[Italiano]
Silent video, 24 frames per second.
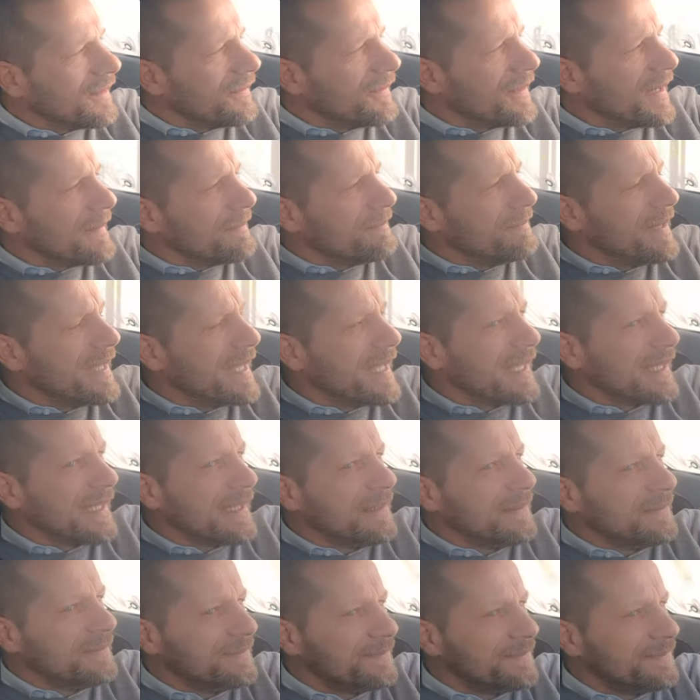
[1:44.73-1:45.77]
va
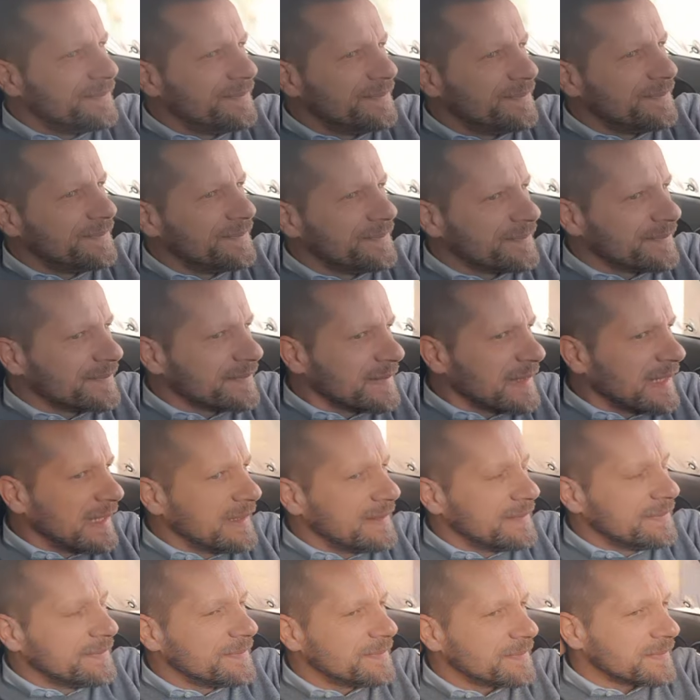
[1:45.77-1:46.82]
bene
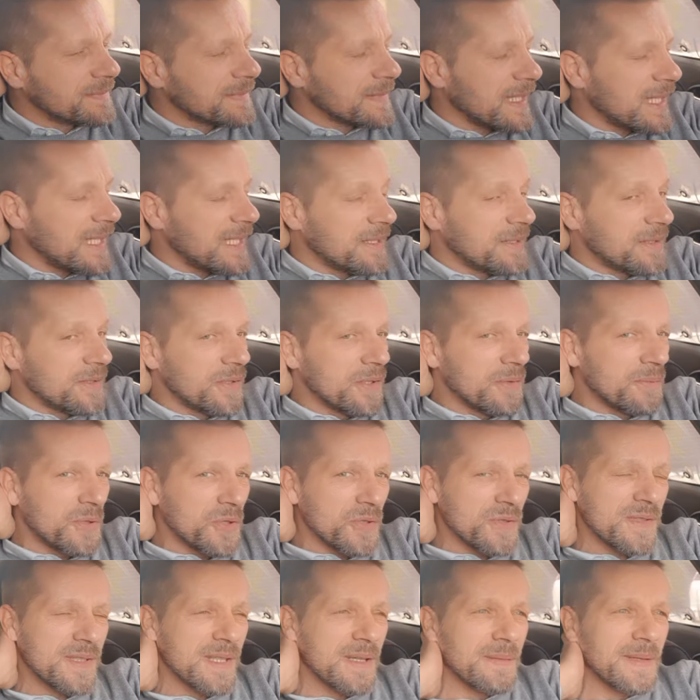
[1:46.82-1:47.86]
eh. Eh no,
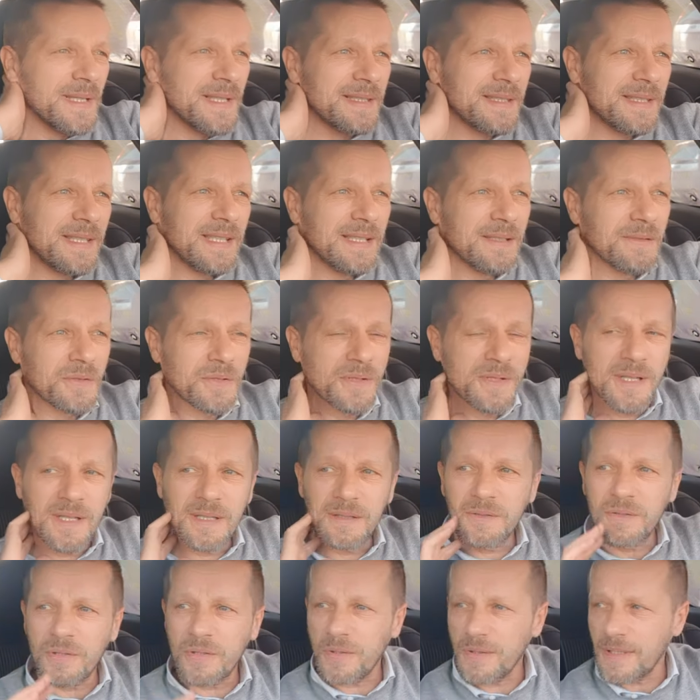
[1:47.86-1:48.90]
mo stamattina un
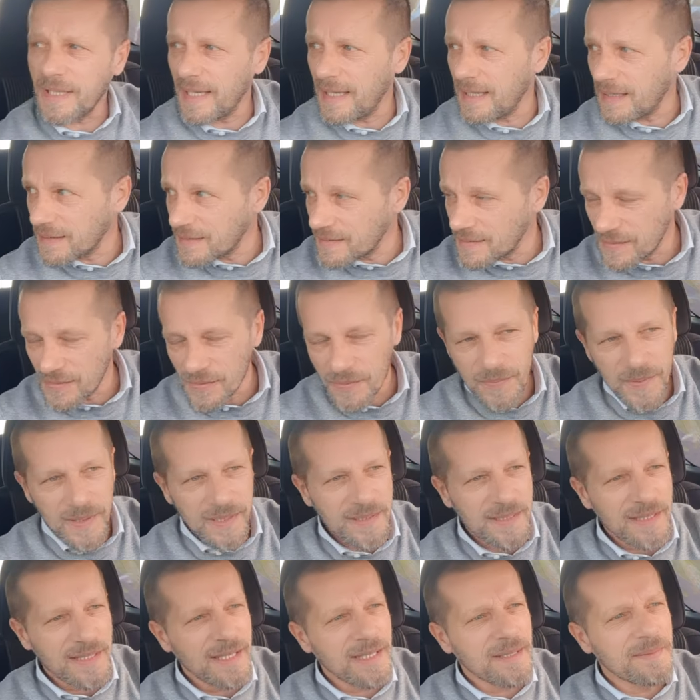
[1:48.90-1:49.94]
altro cazzo,
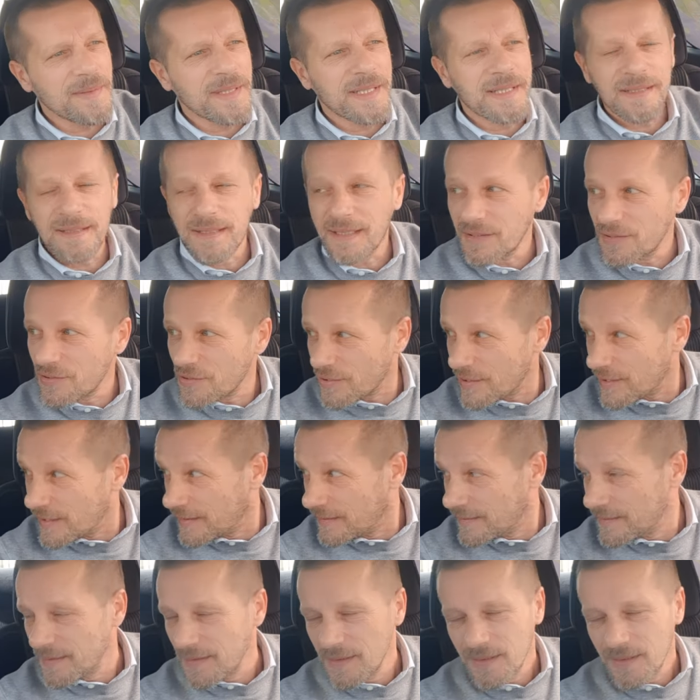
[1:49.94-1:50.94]
praticamente c'è eh,